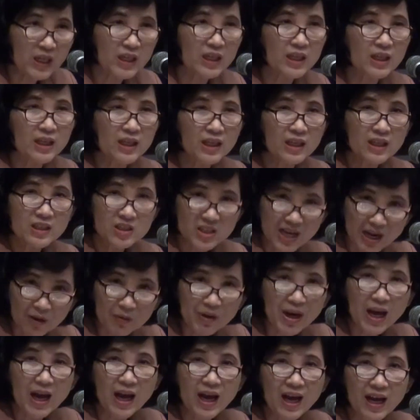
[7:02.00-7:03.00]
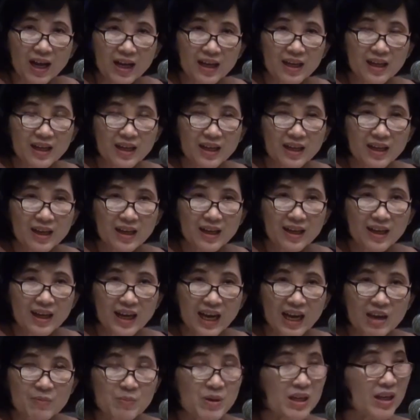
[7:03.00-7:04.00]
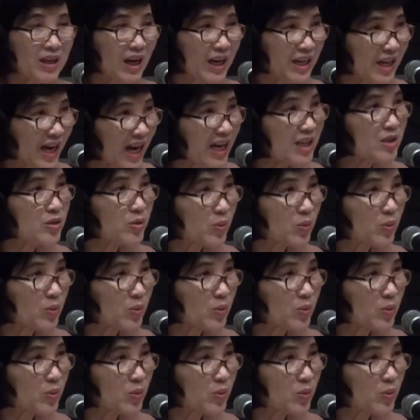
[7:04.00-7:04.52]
วยชาวนาให้มีรายได้